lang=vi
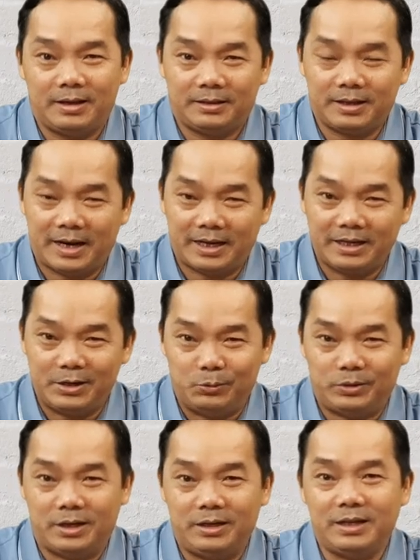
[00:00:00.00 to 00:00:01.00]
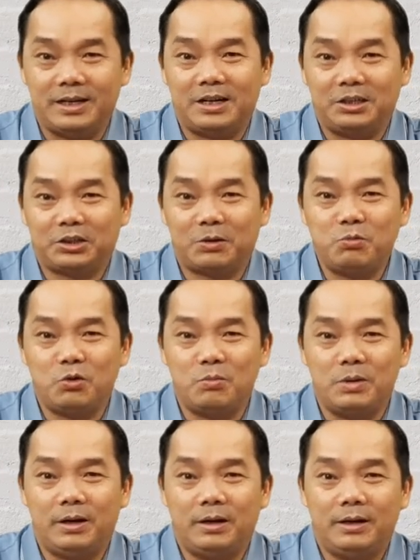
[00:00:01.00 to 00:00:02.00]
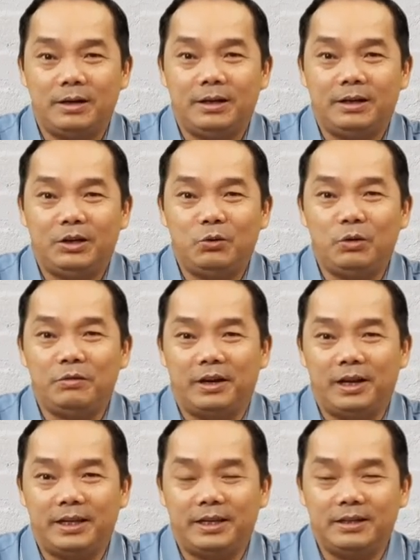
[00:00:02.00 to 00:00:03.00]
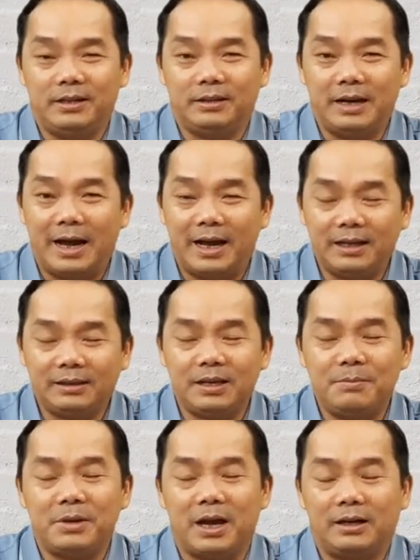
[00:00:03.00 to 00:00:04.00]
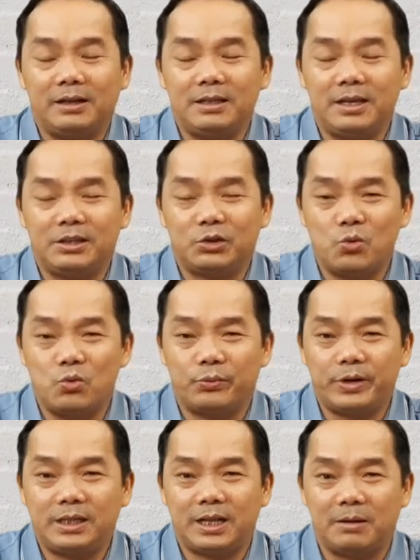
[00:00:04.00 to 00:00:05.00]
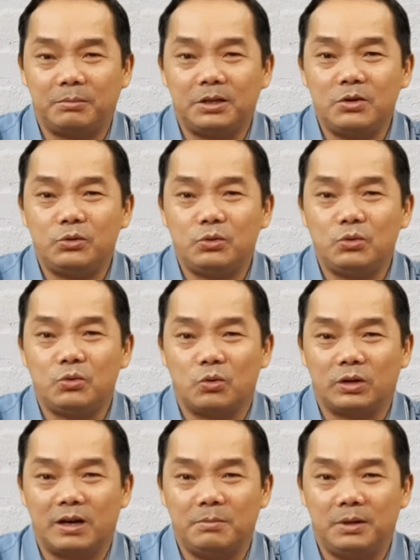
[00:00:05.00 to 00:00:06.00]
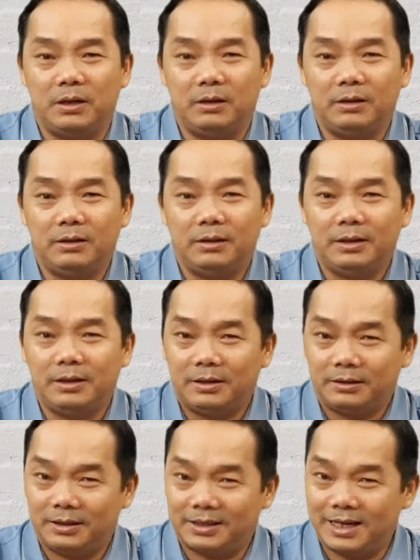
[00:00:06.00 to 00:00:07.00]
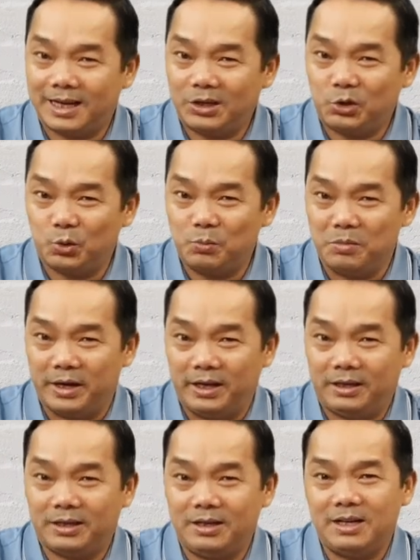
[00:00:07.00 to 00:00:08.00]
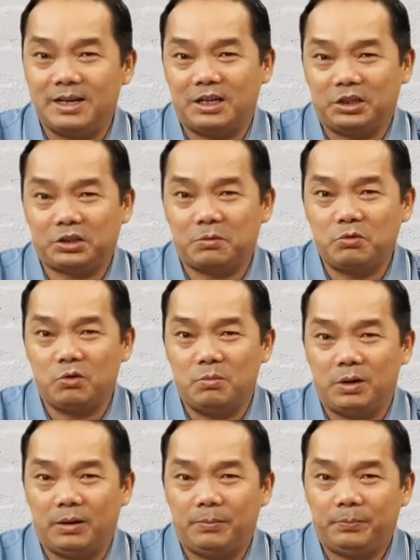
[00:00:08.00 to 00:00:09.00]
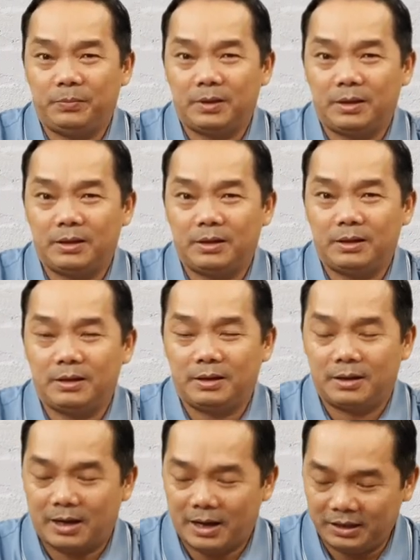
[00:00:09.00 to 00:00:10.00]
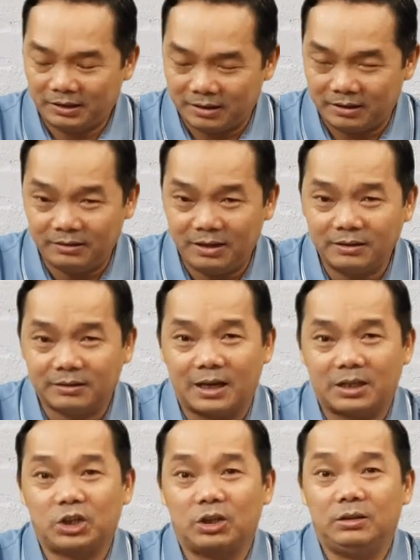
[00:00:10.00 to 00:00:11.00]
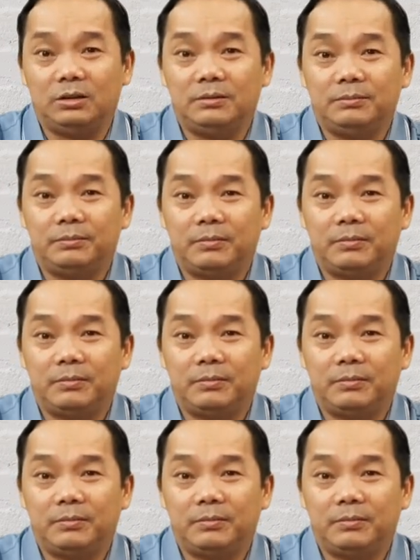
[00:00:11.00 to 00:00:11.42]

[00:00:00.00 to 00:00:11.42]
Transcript: Xin hãy điều chỉnh cái đời sống của mình. Nếu quý vị là những người đã tiếp nhận Đức Giêsu Christ làm cứu Chúa cuộc đời mình, thì xin hãy chuẩn bị chính cái đời sống của mình. Hãy tỉnh thức thật sự.